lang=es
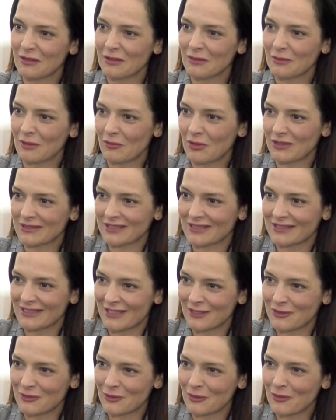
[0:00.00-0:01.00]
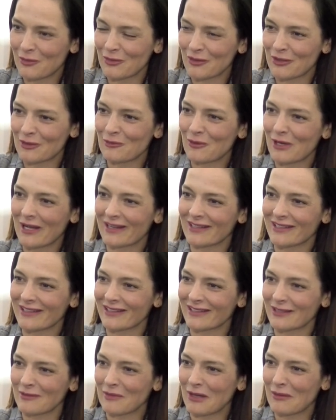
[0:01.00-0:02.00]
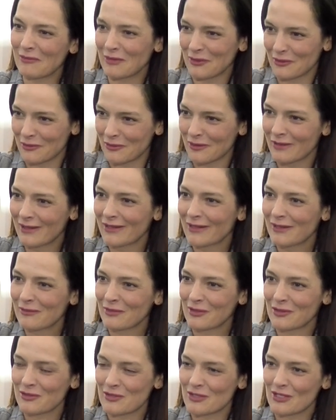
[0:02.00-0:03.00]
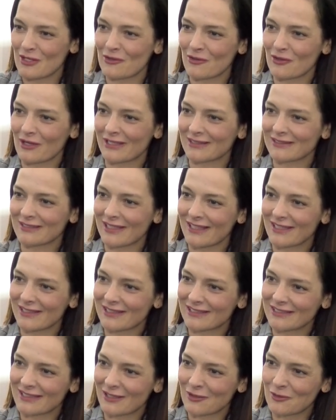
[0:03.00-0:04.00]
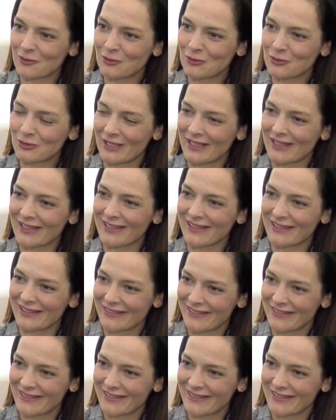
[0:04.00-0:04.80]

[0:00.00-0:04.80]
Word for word: vamos a tratar a todos por igual y demás, pero, pero sí, yo encantada de estar con ustedes.